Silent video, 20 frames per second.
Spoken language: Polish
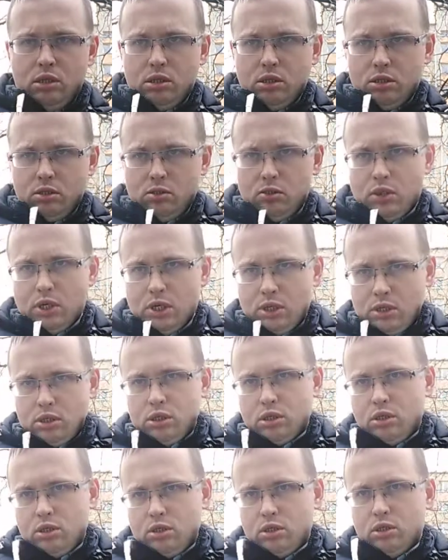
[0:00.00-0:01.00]
tutaj
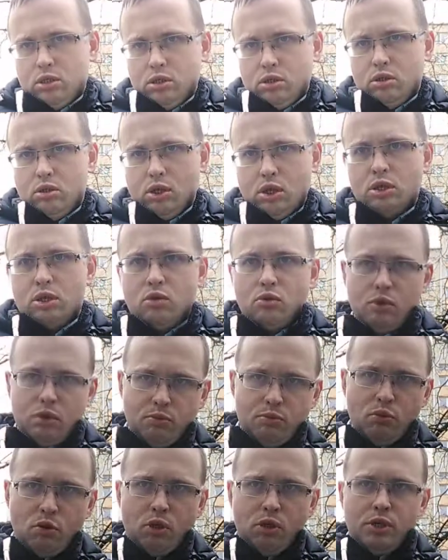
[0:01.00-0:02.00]
tych, znaczy ludzi
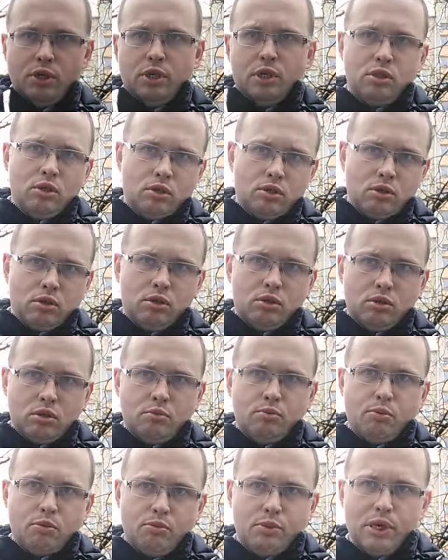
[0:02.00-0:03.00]
młodych, no to, to
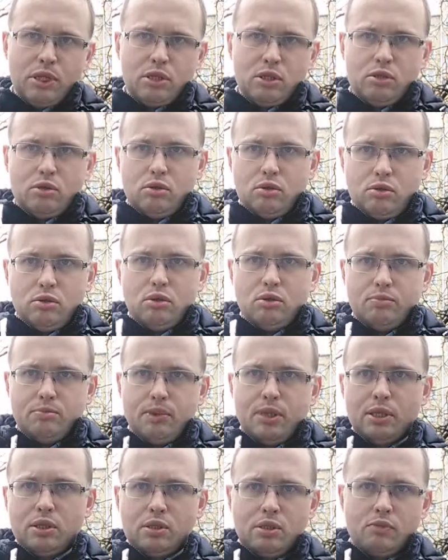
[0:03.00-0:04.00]
był bardzo,
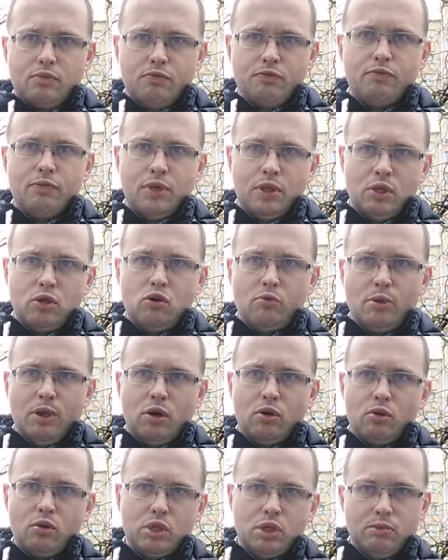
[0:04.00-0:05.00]
bardzo w języku
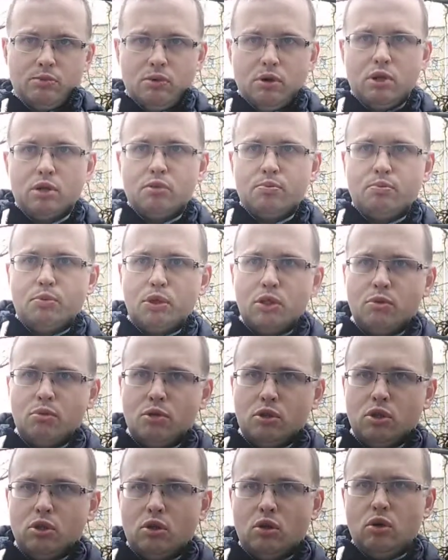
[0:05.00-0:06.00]
białoruskim bardzo
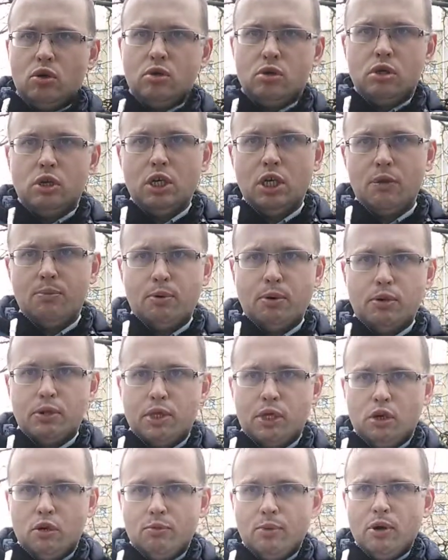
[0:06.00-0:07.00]
podobny do
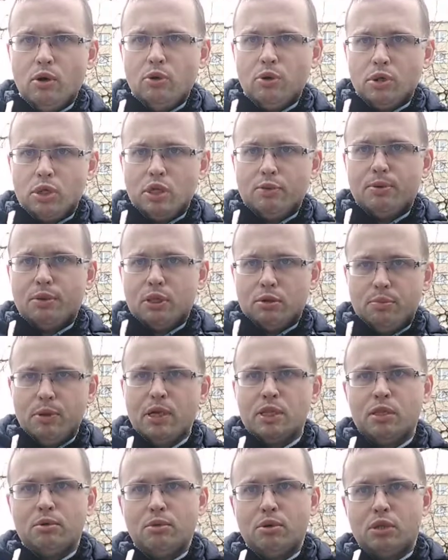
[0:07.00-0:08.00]
polskiego. Białoruski jest bardzo
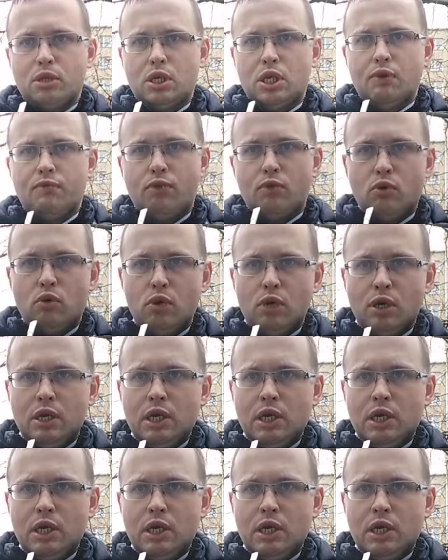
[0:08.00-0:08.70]
pięknym językiem w ogóle.